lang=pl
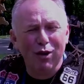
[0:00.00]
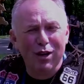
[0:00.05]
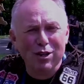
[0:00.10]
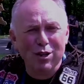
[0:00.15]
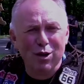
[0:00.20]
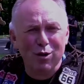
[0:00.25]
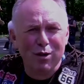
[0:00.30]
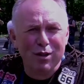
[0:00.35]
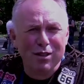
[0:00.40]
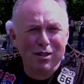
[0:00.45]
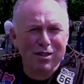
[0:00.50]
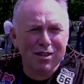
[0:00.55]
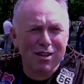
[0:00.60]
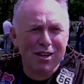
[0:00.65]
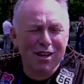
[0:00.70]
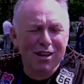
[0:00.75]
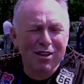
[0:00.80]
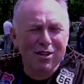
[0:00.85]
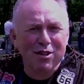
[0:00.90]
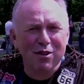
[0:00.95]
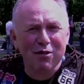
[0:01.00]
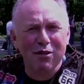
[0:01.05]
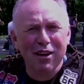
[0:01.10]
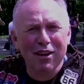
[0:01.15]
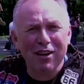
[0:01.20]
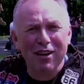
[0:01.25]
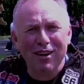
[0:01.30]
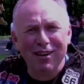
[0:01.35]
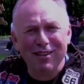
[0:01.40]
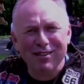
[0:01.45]
naszą jest
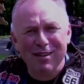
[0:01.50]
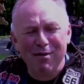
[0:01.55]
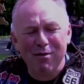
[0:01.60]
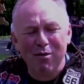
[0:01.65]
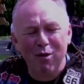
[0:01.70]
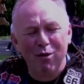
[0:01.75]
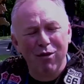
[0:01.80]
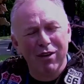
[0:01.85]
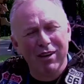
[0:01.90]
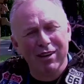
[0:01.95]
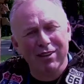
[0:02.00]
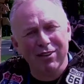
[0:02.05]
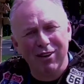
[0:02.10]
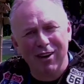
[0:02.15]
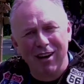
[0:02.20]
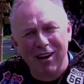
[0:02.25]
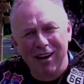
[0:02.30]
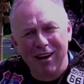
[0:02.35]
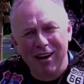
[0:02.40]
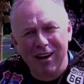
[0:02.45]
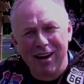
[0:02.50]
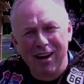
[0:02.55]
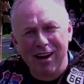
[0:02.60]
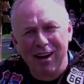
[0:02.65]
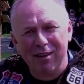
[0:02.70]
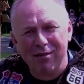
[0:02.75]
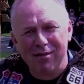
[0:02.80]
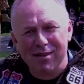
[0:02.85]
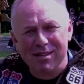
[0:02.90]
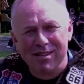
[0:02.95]
krzewienie zamiłowania do Harley'a,
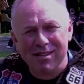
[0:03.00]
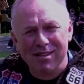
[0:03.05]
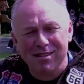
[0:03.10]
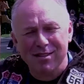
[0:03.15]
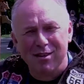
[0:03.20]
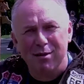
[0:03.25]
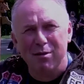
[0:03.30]
a więc